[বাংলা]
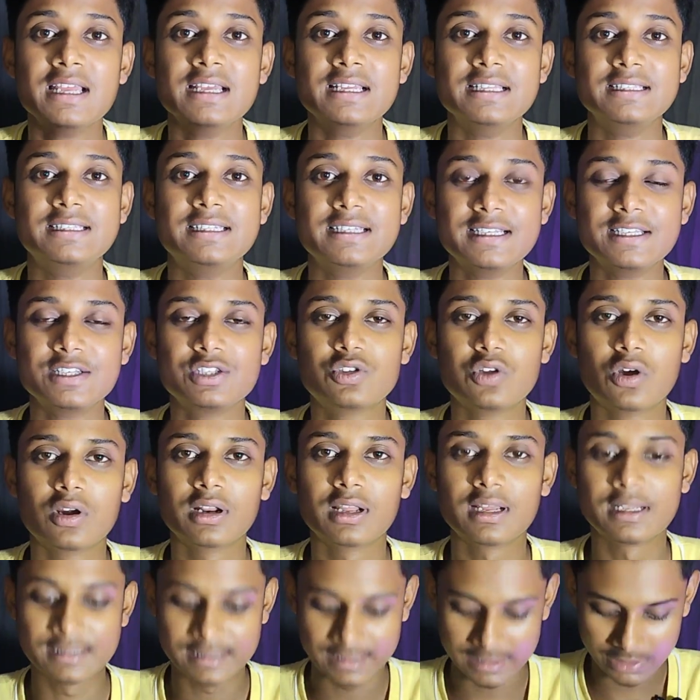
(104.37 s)
জিনিস দরকার
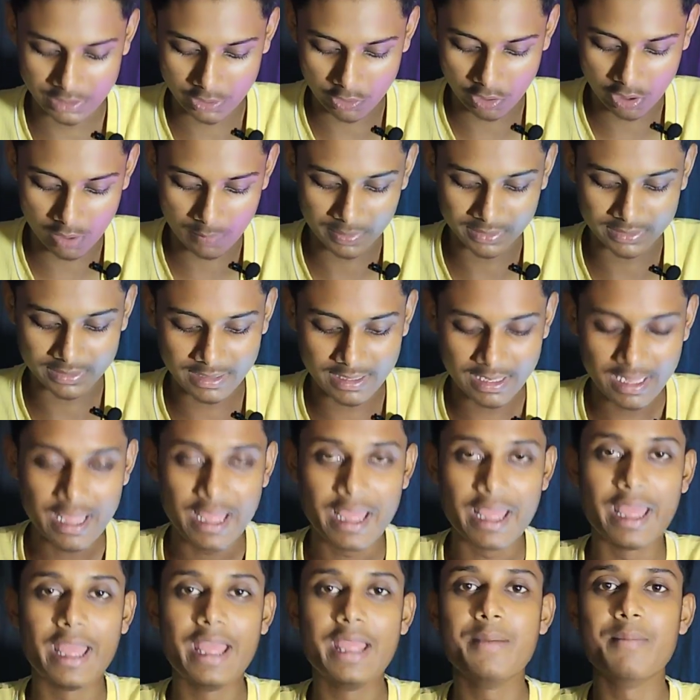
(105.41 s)
সেটা হলো আমাদের
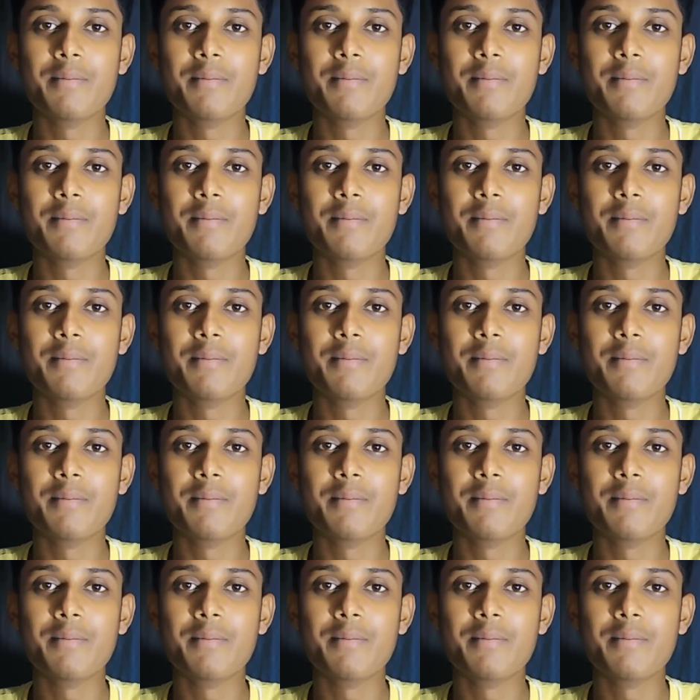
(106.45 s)
এই